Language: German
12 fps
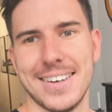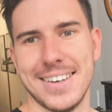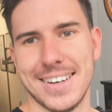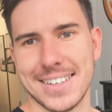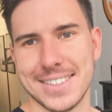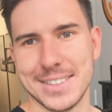
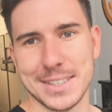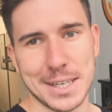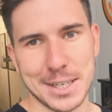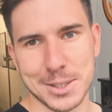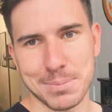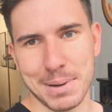ja,
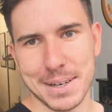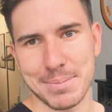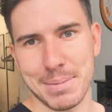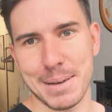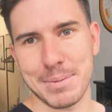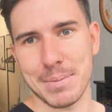seid gespannt,
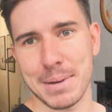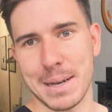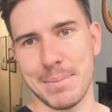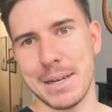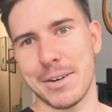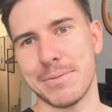bleibt immer
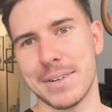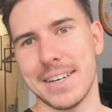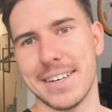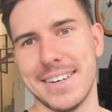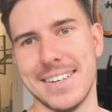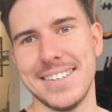dabei auf dem
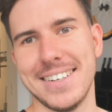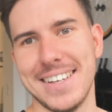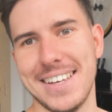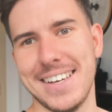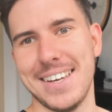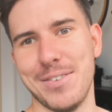Kanal.
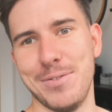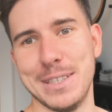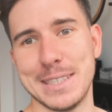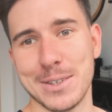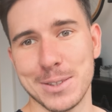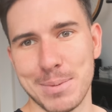Wir
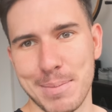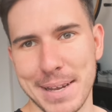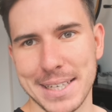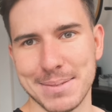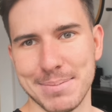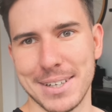sehen uns beim
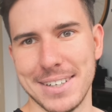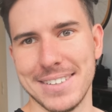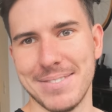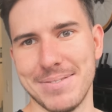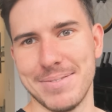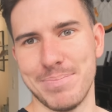nächsten Mal.
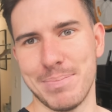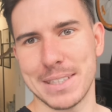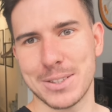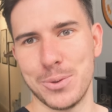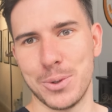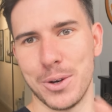
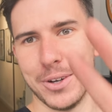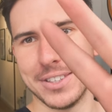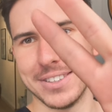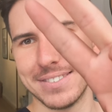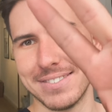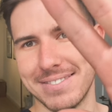Macht's gut,
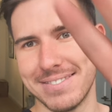Leute.